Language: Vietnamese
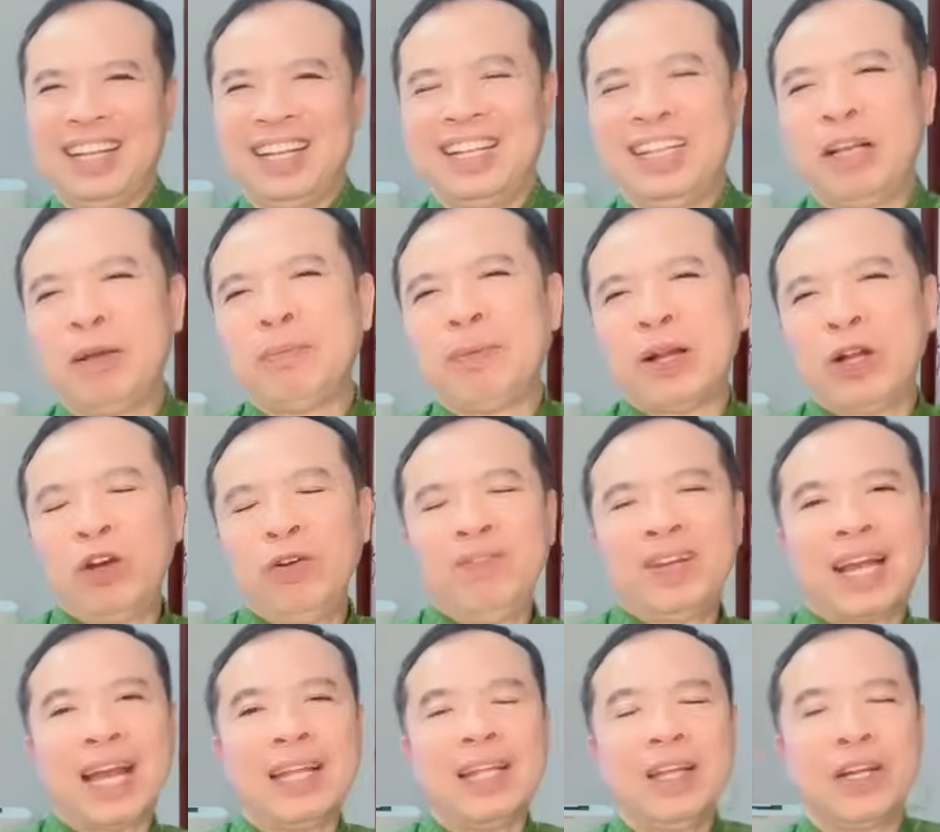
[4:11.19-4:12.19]
à, nhưng mà
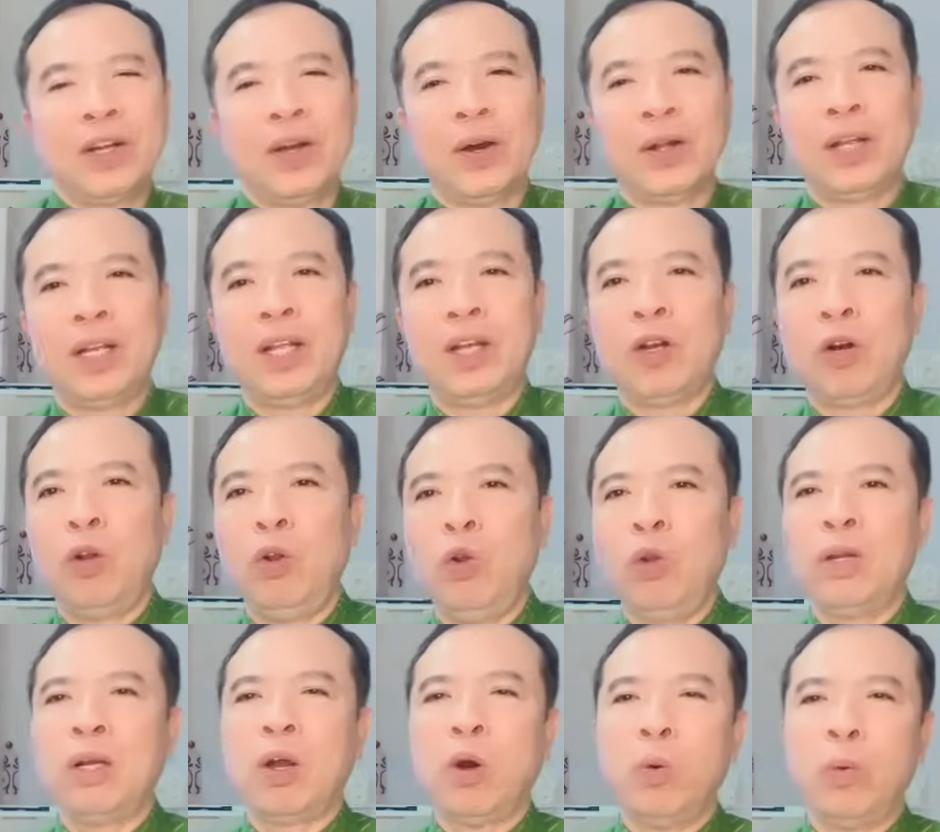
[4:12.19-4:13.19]
đối với cá nhân con thì
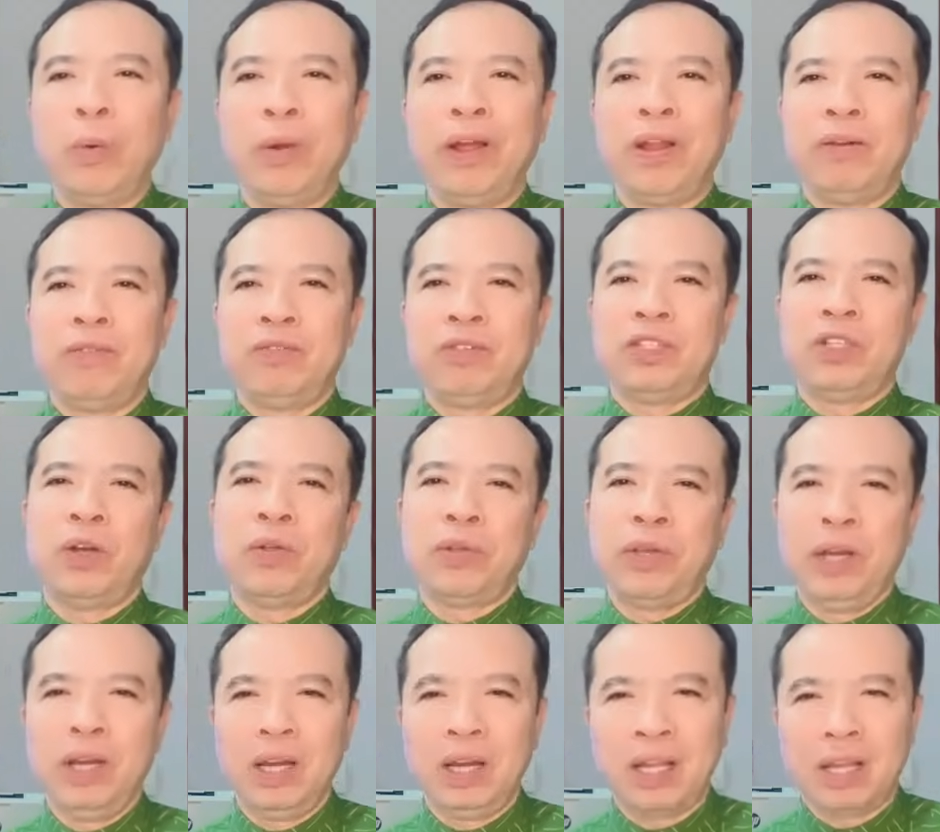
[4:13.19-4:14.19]
con luôn cầu nguyện cho
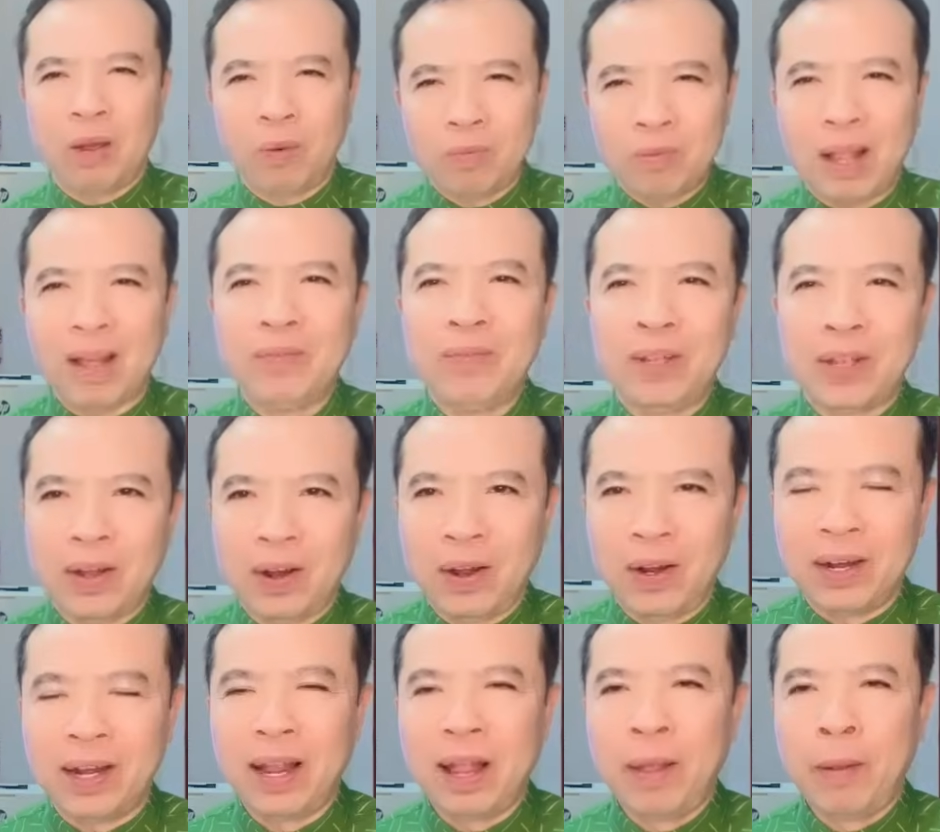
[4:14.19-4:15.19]
những người cộng tác với
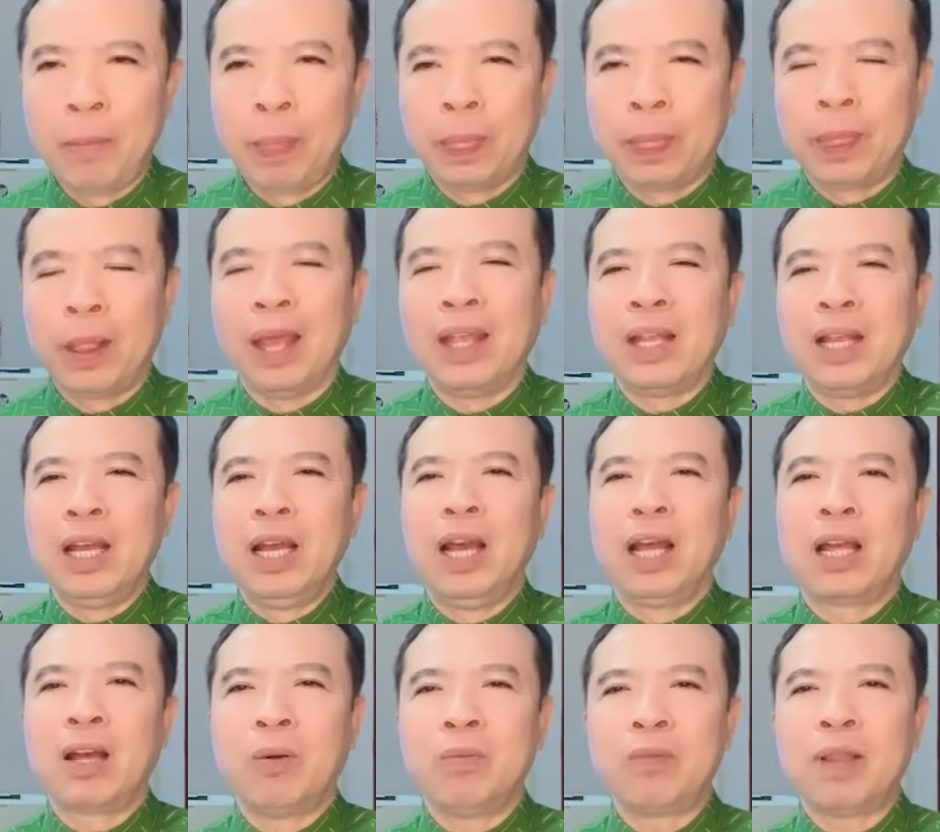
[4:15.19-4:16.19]
con để những
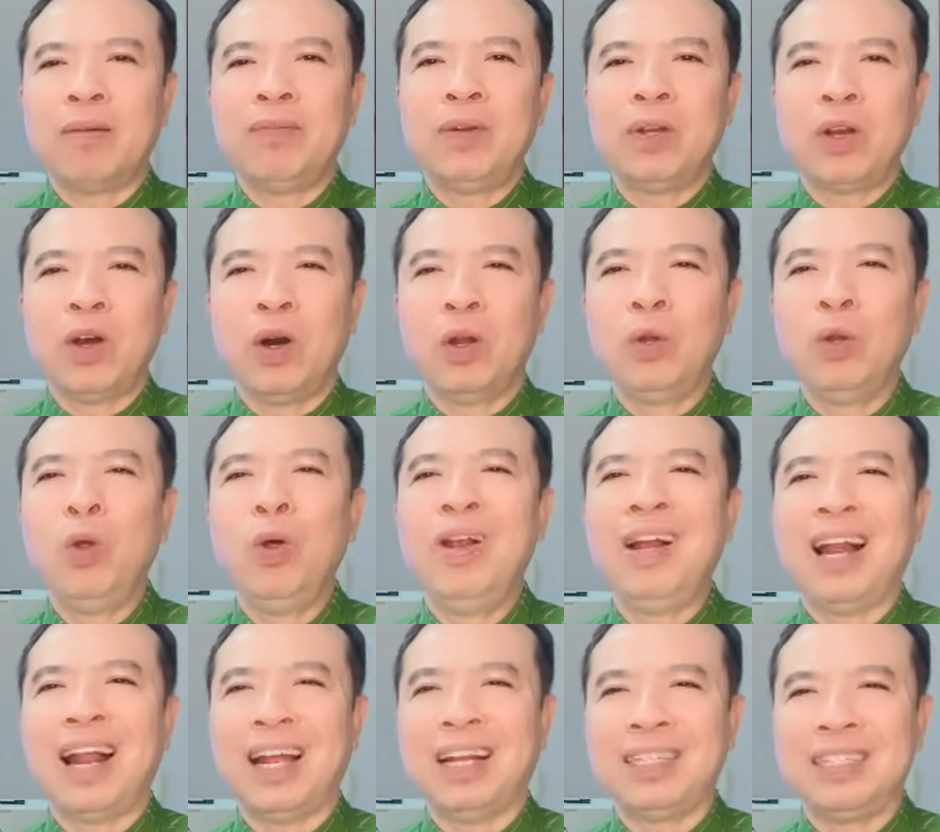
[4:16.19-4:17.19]
người cộng tác với con
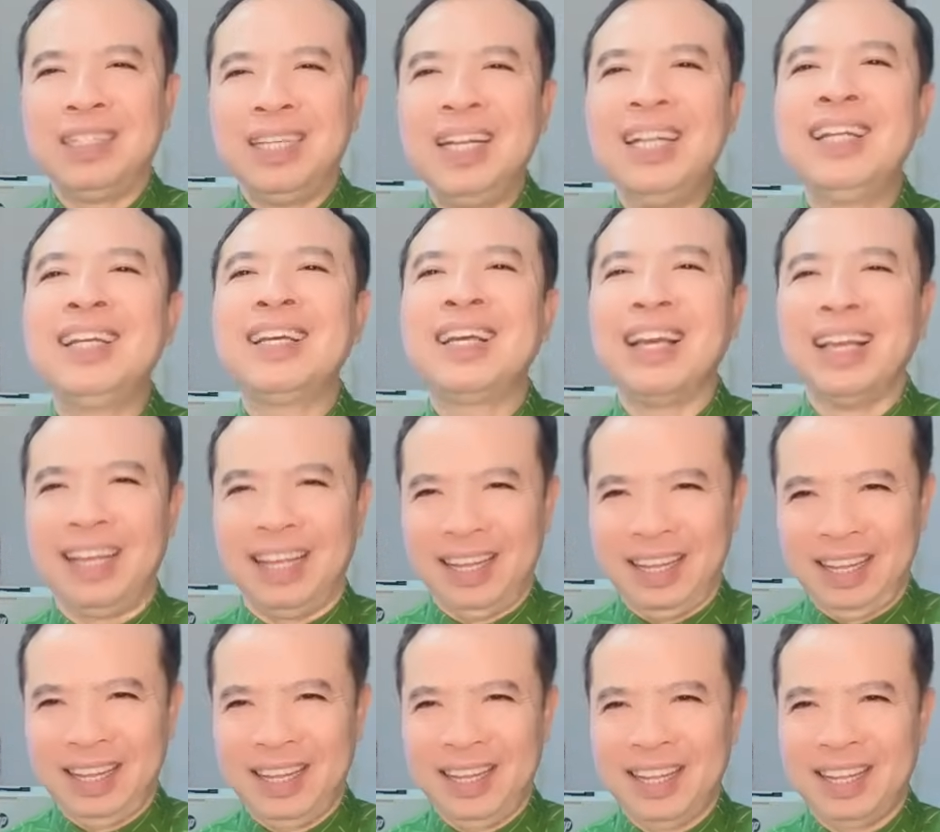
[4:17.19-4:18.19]
luôn là tri
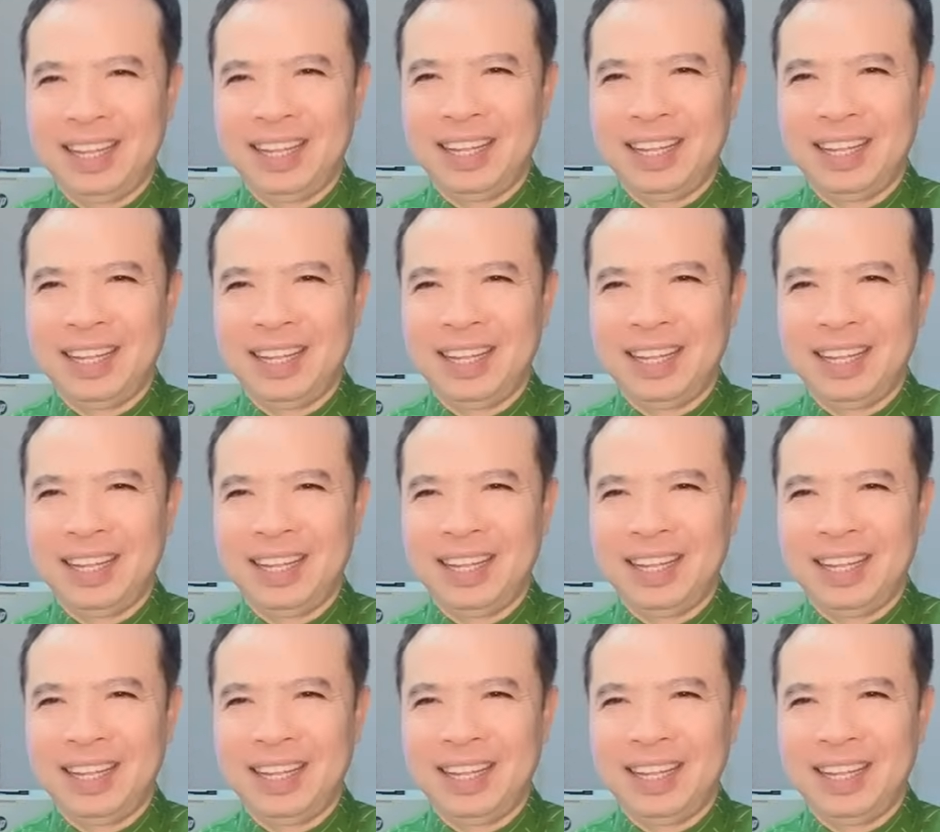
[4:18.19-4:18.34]
kỷ